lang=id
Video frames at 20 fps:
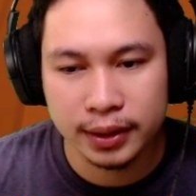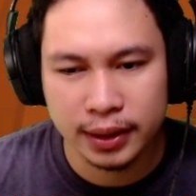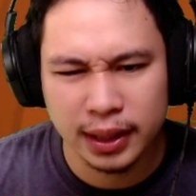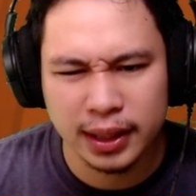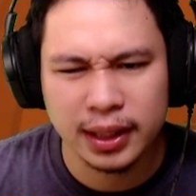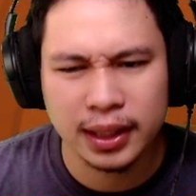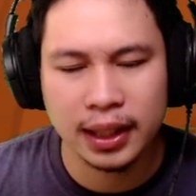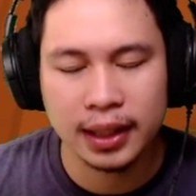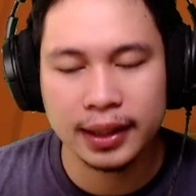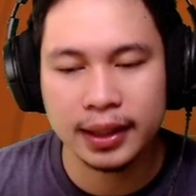
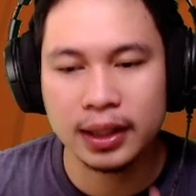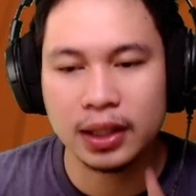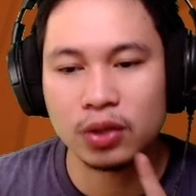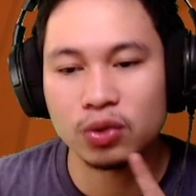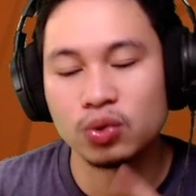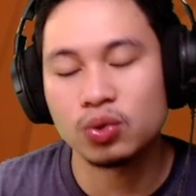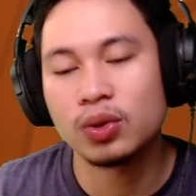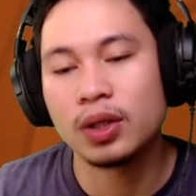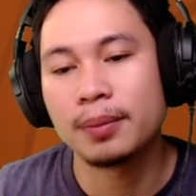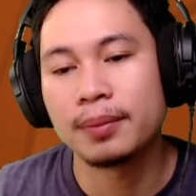jadi kalian
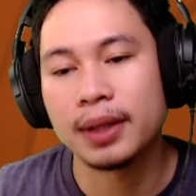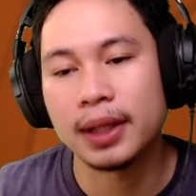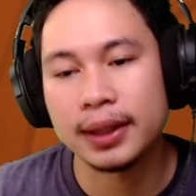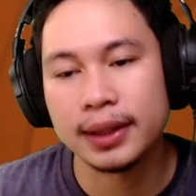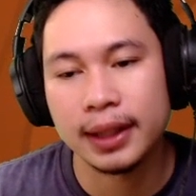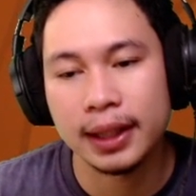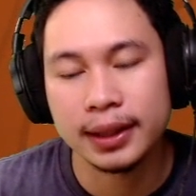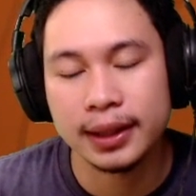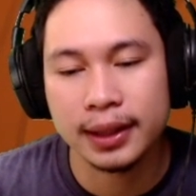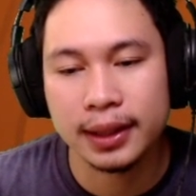harus juga
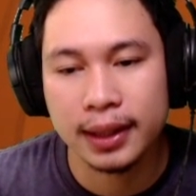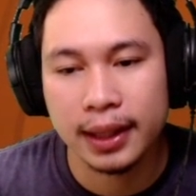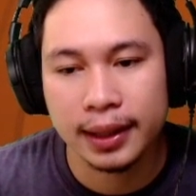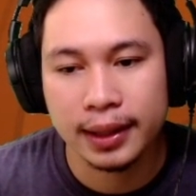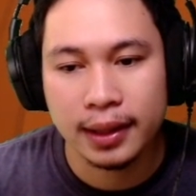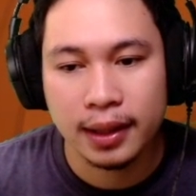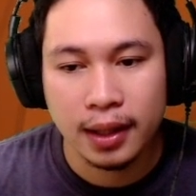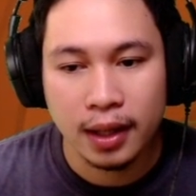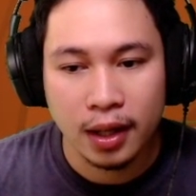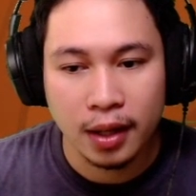berhati-hati
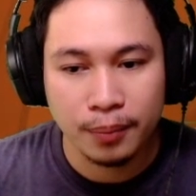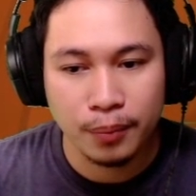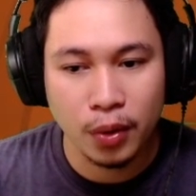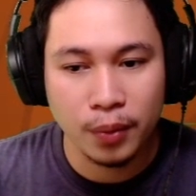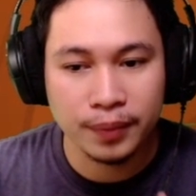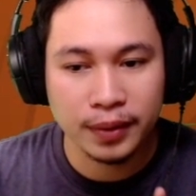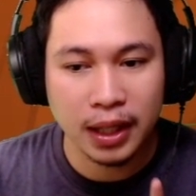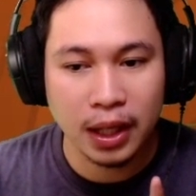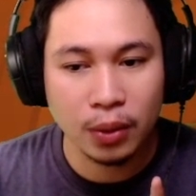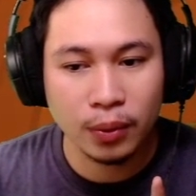dengan
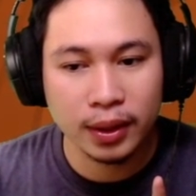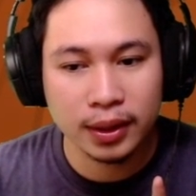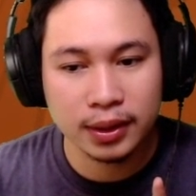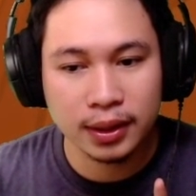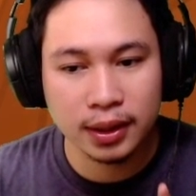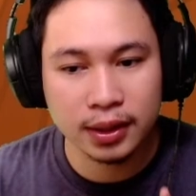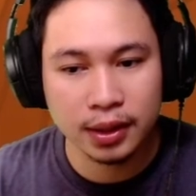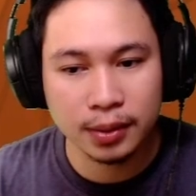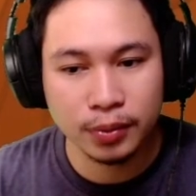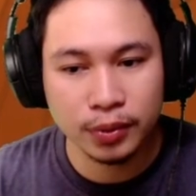bom tower
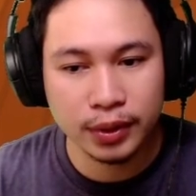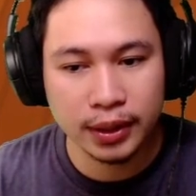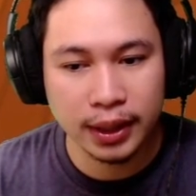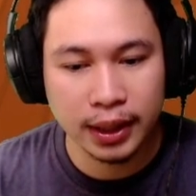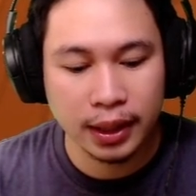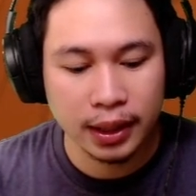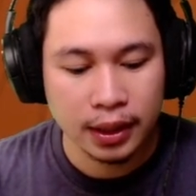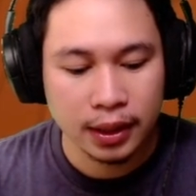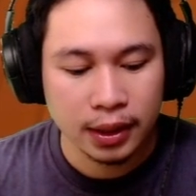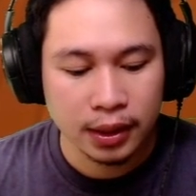tersebut
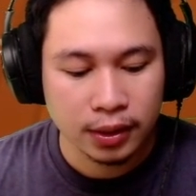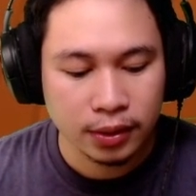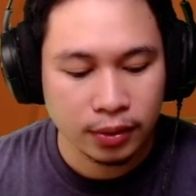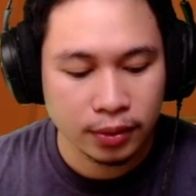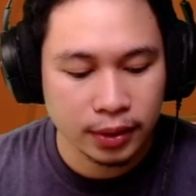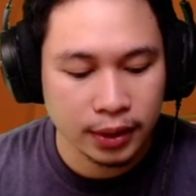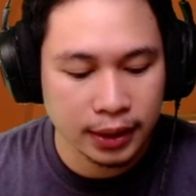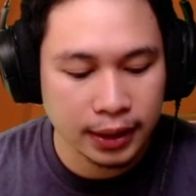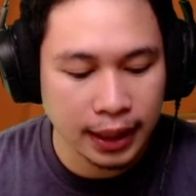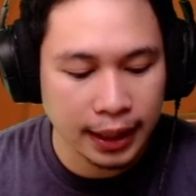ya
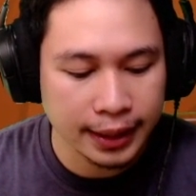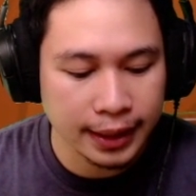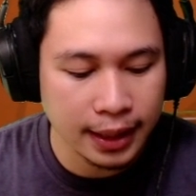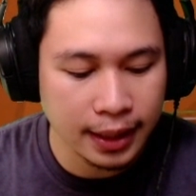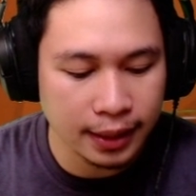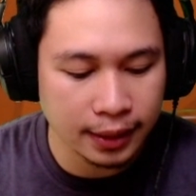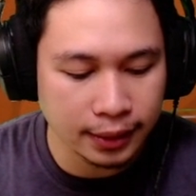terus sisanya